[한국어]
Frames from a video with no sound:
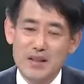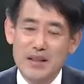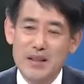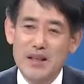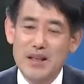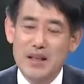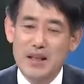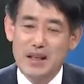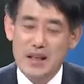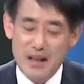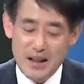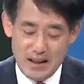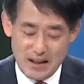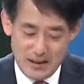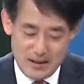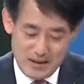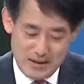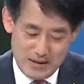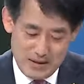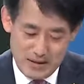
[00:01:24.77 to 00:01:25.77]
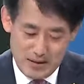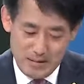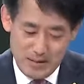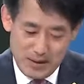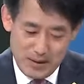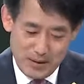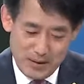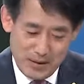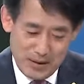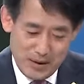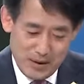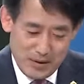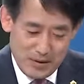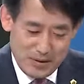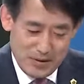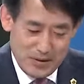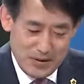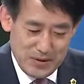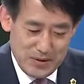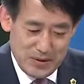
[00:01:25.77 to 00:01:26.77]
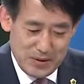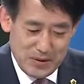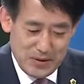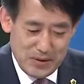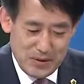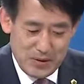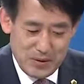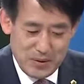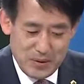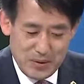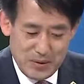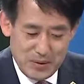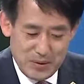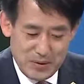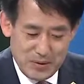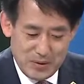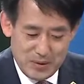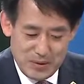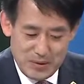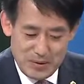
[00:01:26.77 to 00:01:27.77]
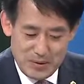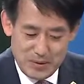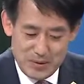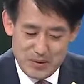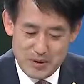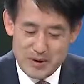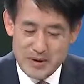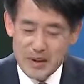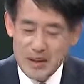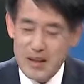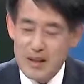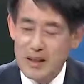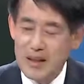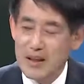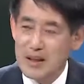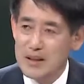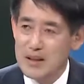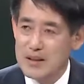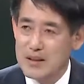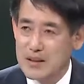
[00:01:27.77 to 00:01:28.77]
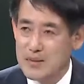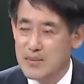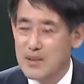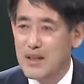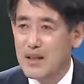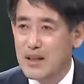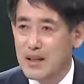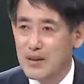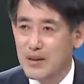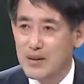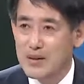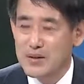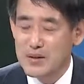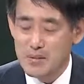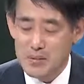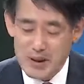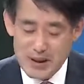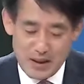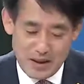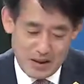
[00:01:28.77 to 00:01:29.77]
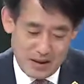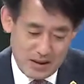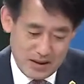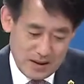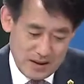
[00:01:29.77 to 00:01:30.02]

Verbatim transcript: 시기에 정말 어려운 것을 또 저희가 그 심사하게 되었습니다.